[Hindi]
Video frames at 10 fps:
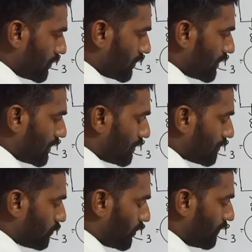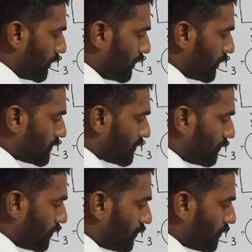ए, कोई वैल्यू ले लो जैसे
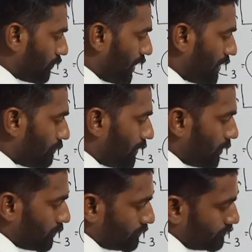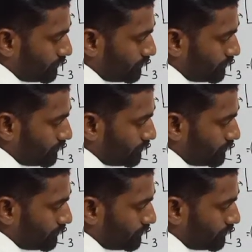फोर फाइव ले लो